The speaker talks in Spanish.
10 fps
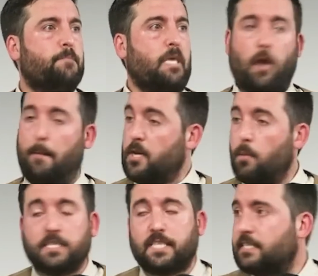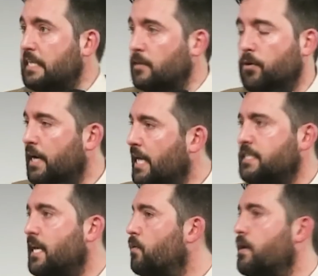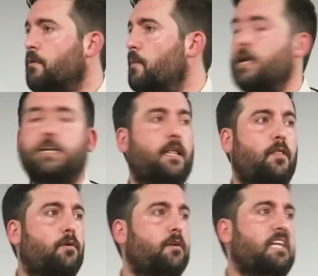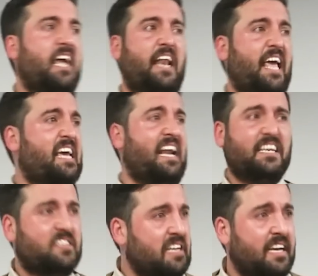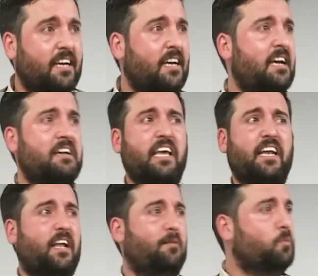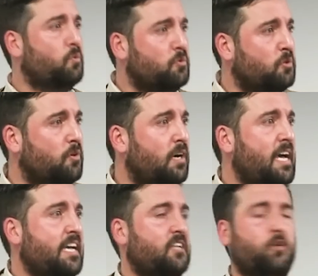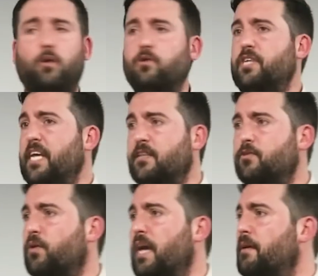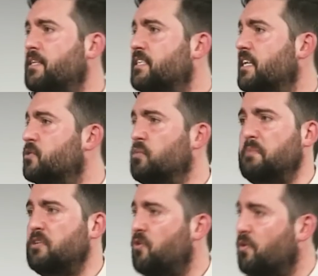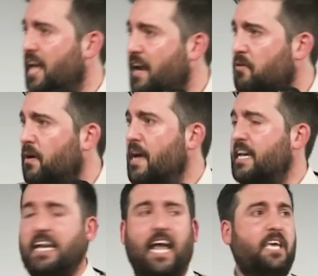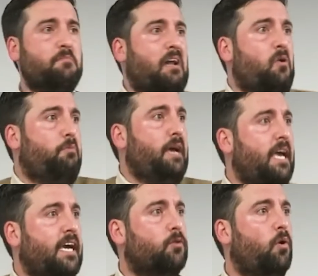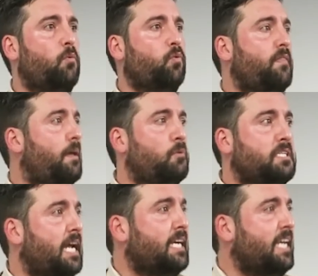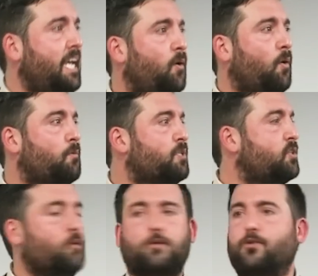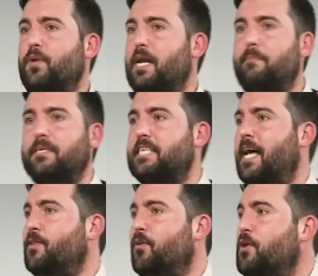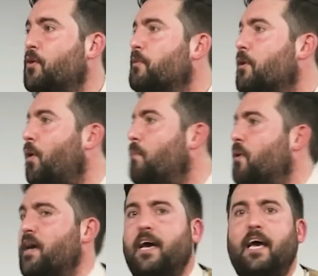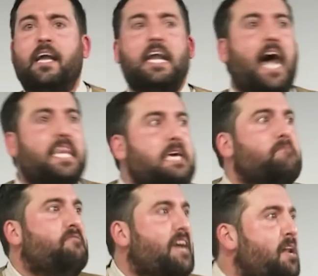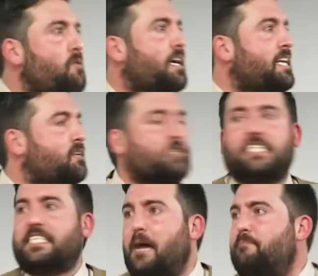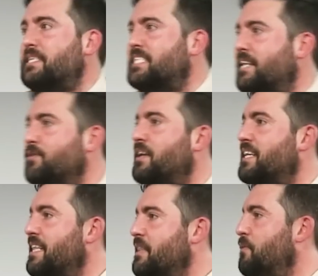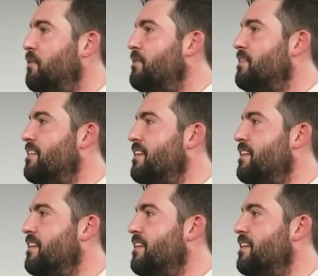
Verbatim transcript: y a mí no me está haciendo gracia lo que veo a mi alrededor, ni en la iglesia, ni en el mundo, y solo siento que a veces eres un bicho raro, que nadie más lo ve, que todo el mundo anda muy tranquilo, como si eso no estuviera pasando, y yo veo como que nadie ve lo que nos está pasando alrededor.